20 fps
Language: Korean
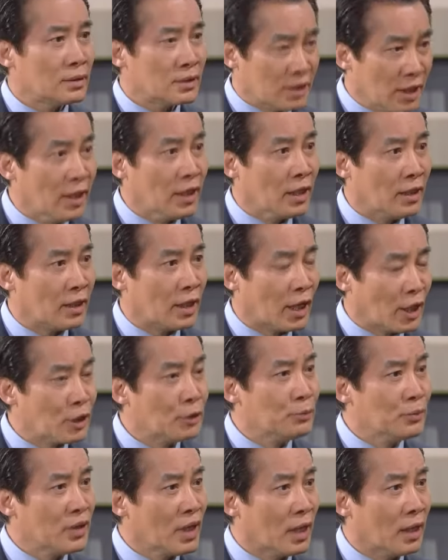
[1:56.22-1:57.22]
예,
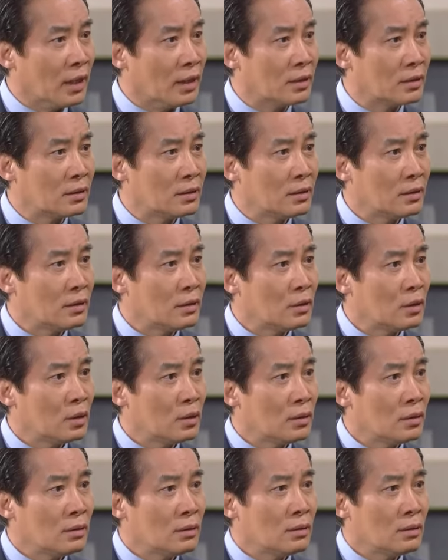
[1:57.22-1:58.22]
아닙니다.
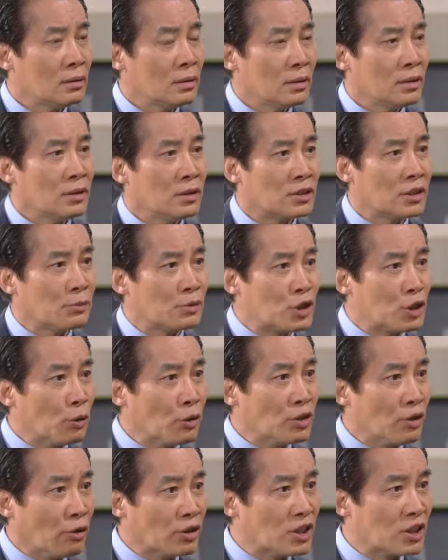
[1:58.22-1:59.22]
지금
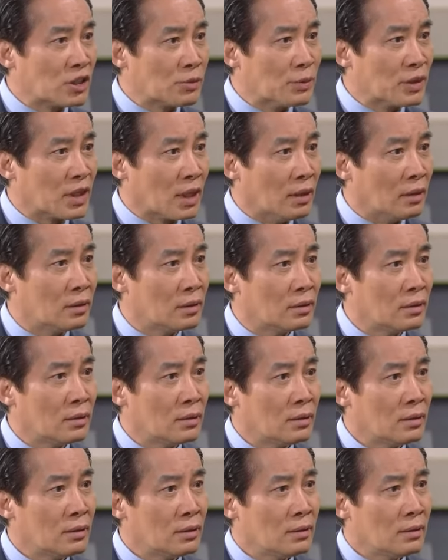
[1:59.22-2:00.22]
지원이 어디 있습니까?
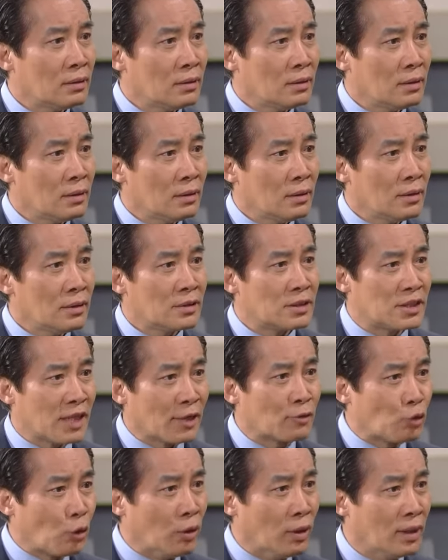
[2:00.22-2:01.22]

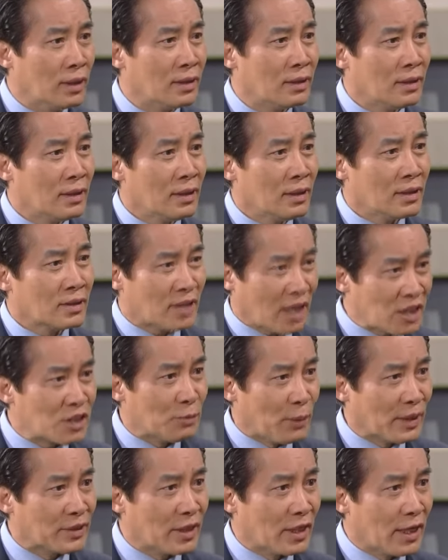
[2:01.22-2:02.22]
제가 꼭 다시
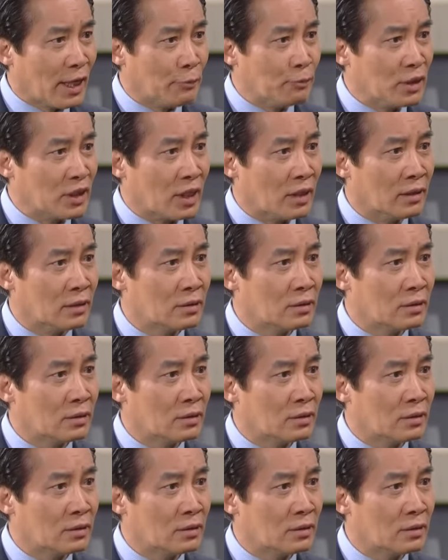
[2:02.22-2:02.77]
만나야 합니다.